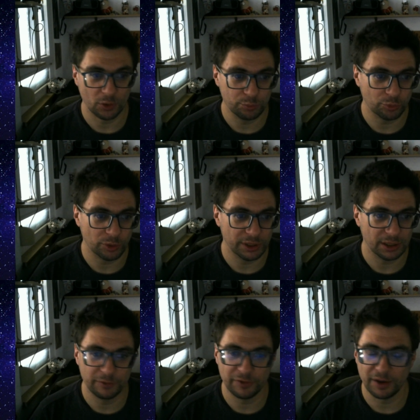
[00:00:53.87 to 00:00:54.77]
pour
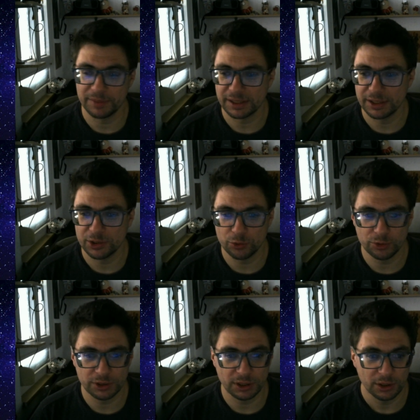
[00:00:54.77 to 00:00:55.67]
faire bien les
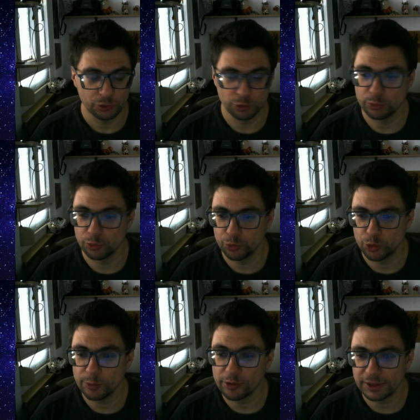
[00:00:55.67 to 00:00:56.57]
choses, hein, du
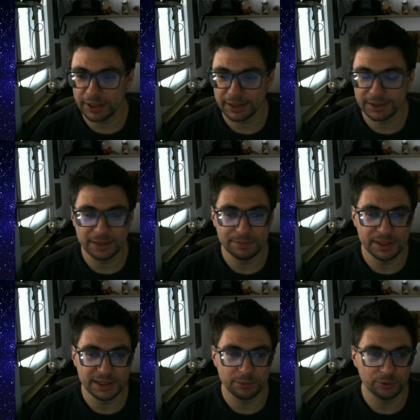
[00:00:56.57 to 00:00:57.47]
commentaire d'un de
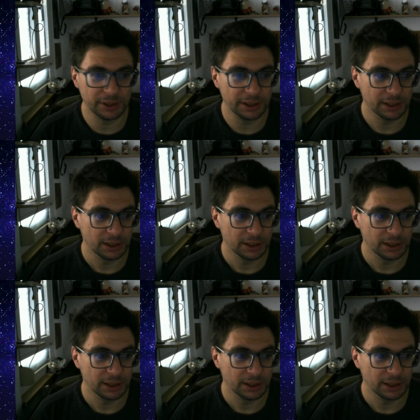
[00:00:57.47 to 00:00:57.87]
mes abonnés